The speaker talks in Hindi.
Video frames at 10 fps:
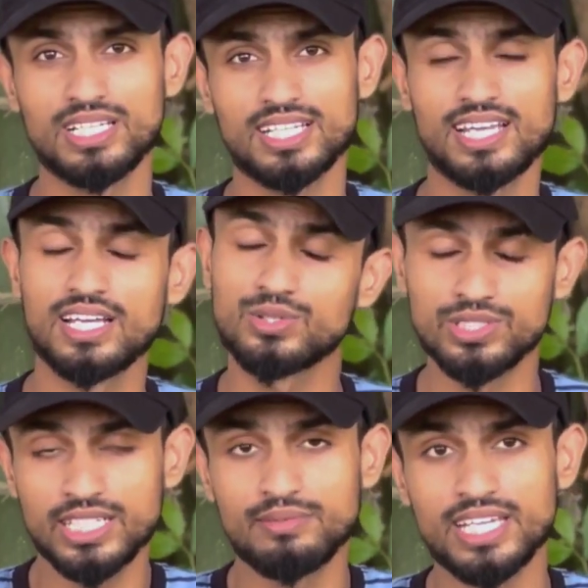मिल जाता है तो
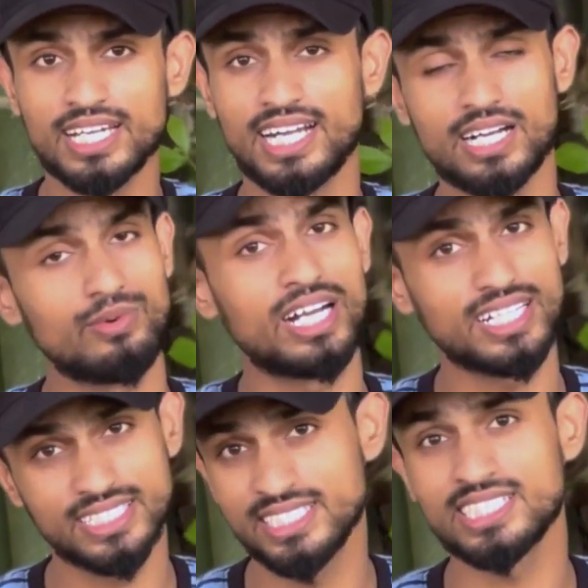ये भी एक
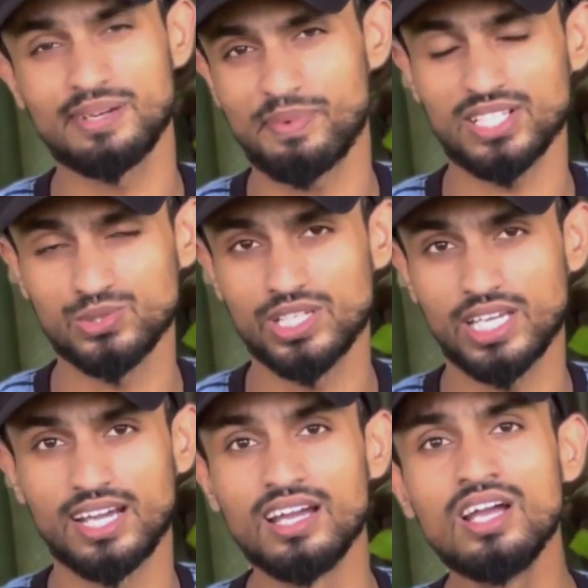एडवांटेज इसके पास हो
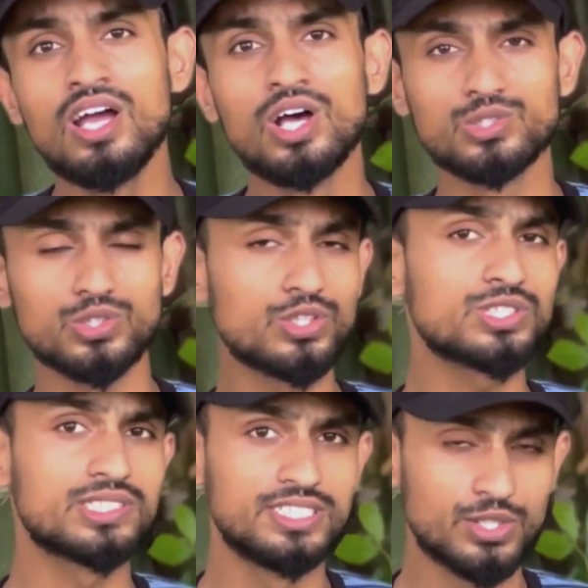जाता है सो
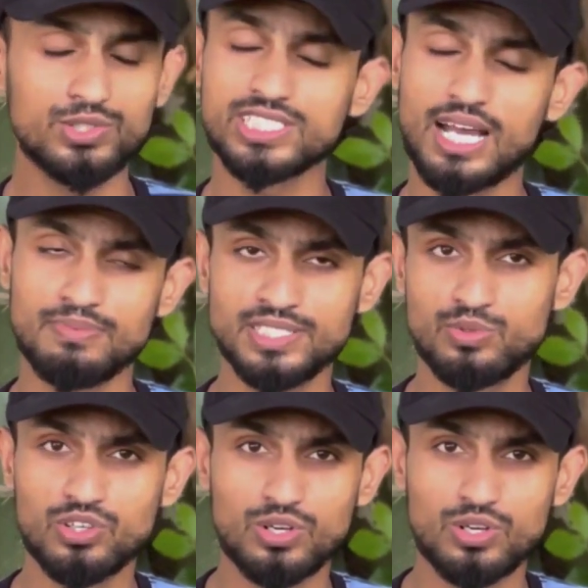दोस्त ज़रूर से आप इस फ़ोन